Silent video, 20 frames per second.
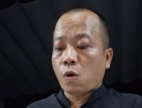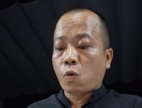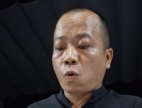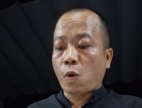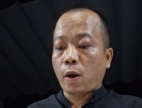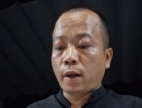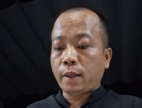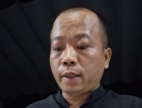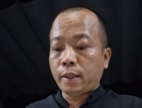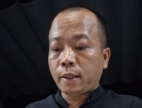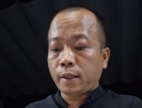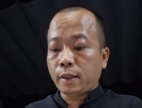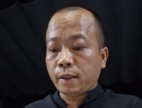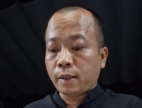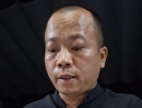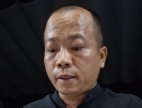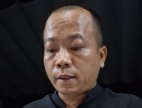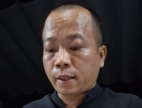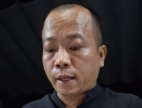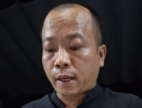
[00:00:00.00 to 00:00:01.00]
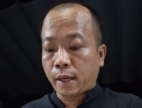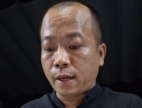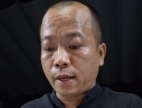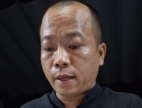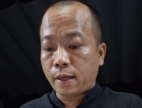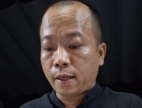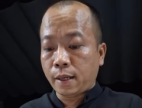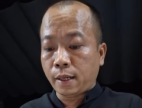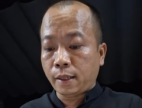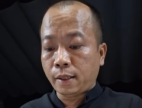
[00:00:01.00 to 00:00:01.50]
Quân
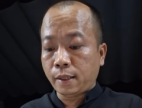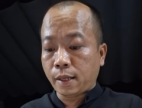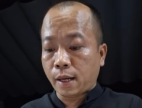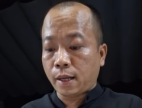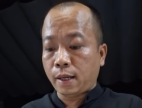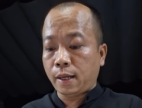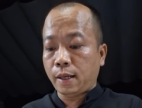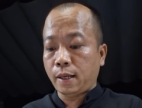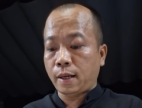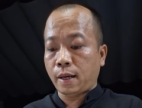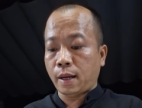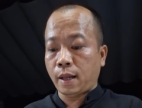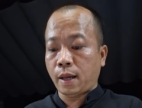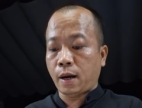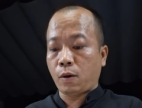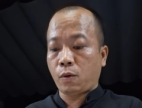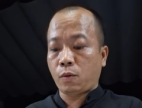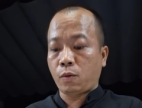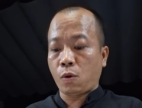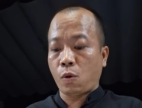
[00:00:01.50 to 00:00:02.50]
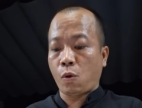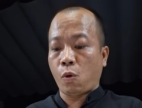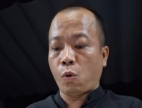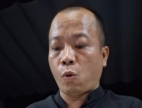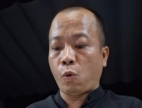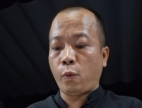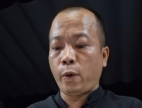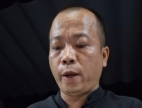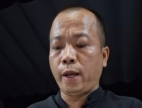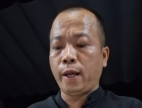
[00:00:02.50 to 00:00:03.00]
kia lính đấy liệu
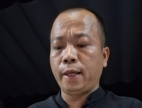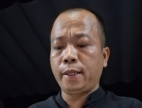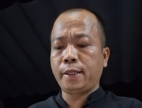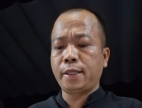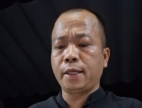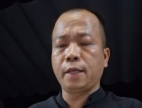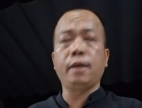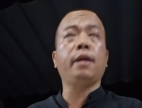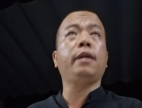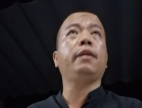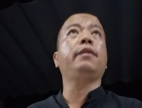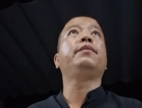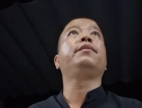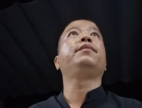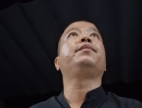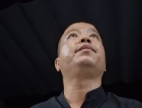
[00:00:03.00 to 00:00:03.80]
đủ uy chưa?